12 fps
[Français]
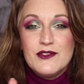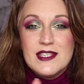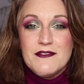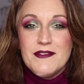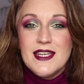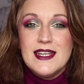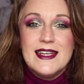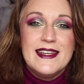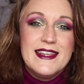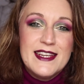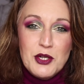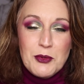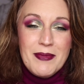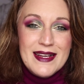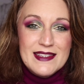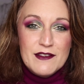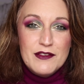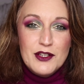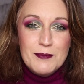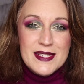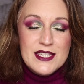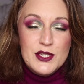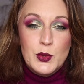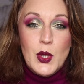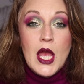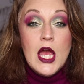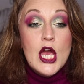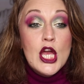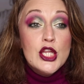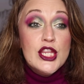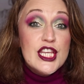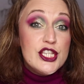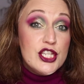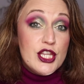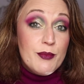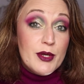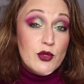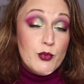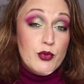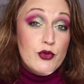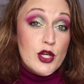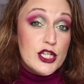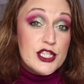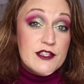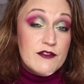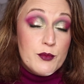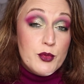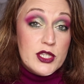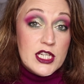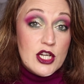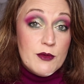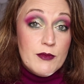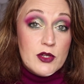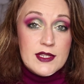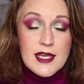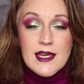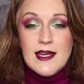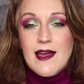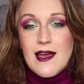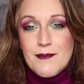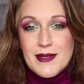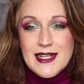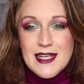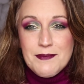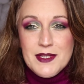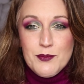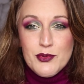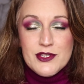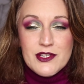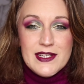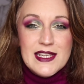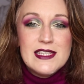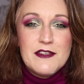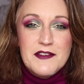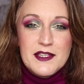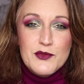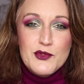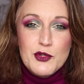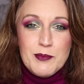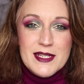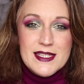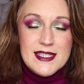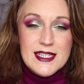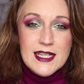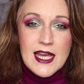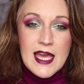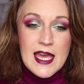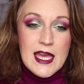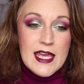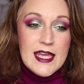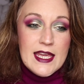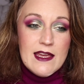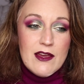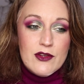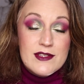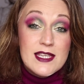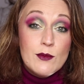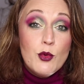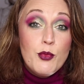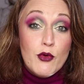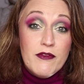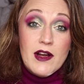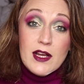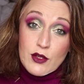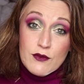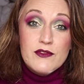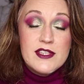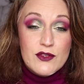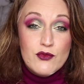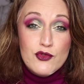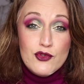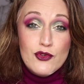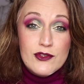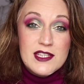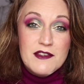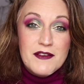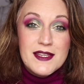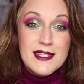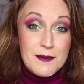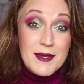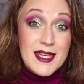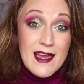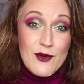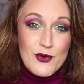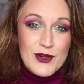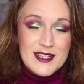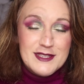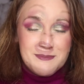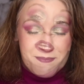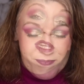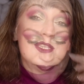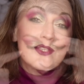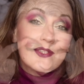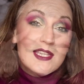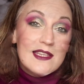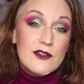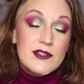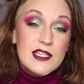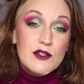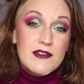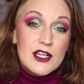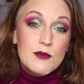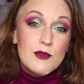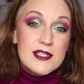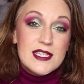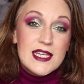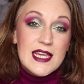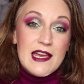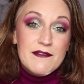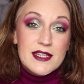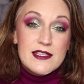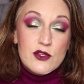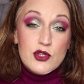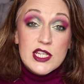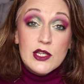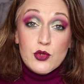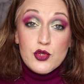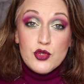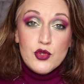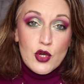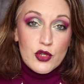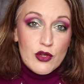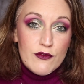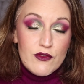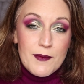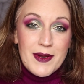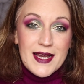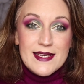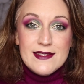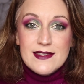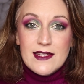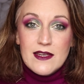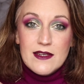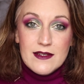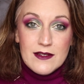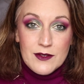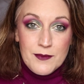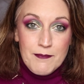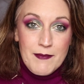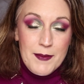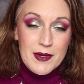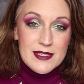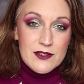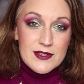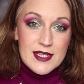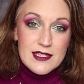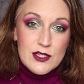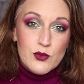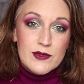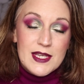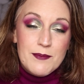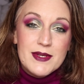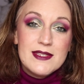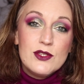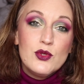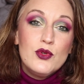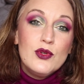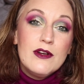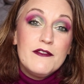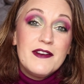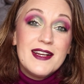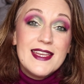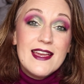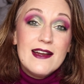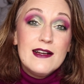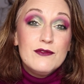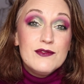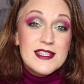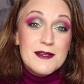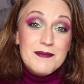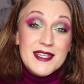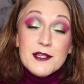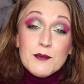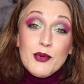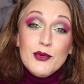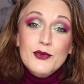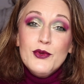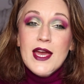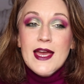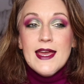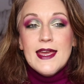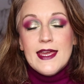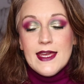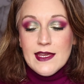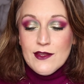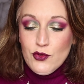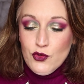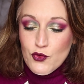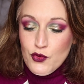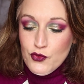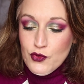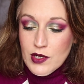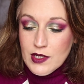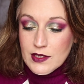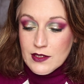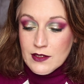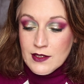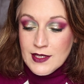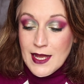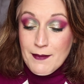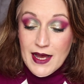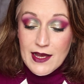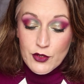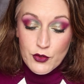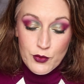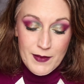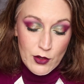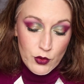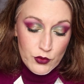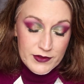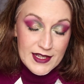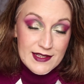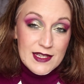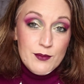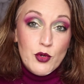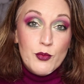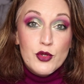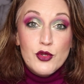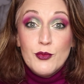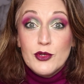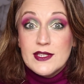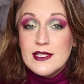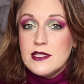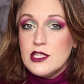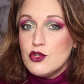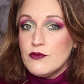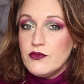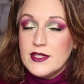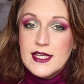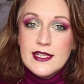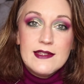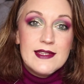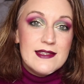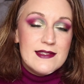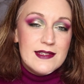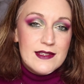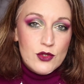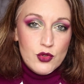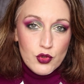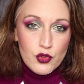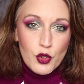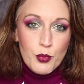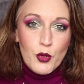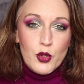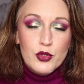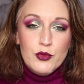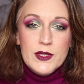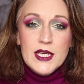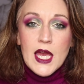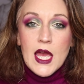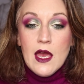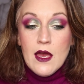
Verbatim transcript: Vous avez les liens en barre d'information. N'hésitez pas non plus à laisser votre petit commentaire, à mettre les petits pouces en l'air, ça fait toujours plaisir et euh, ça me prouvera que vous êtes toujours aussi fan des méga hauls. Ceci étant dit, on va commencer avec ce que j'ai reçu en envoi presse. Euh, ma présentation des pinceaux euh, Freyara vous a bien plu et du coup, euh, la marque m'a recontacté pour me demander si je voulais tester d'autres produits.